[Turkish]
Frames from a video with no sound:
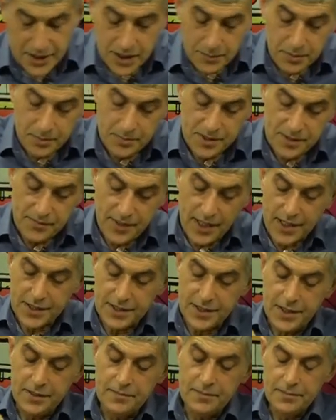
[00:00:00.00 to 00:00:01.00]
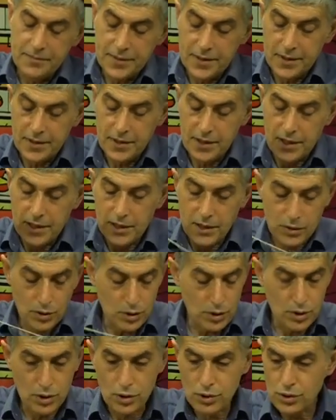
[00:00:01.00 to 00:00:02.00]
ipimiz vardı. Ee,
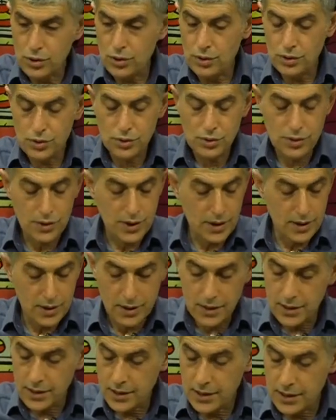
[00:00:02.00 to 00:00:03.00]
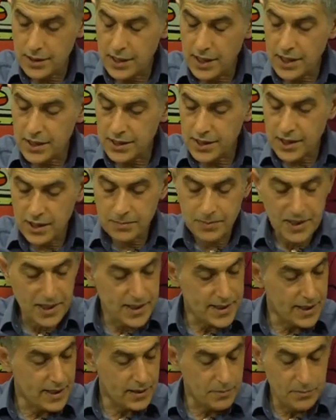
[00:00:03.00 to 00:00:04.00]
görüyorsunuz. Ee, ne kadar ip
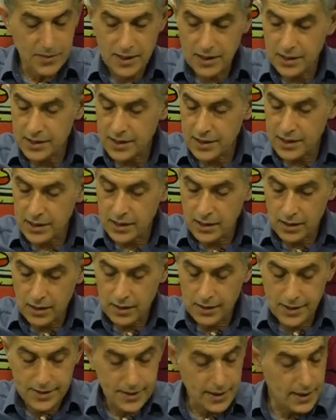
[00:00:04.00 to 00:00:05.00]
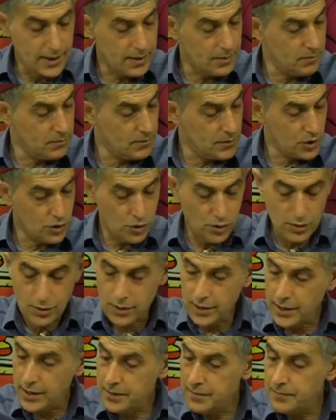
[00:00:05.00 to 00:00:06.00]
keselim, ne kadar ip keselim.
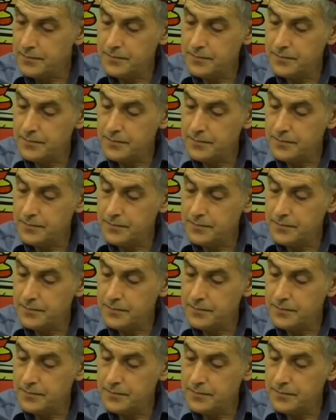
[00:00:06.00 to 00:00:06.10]
Şöyle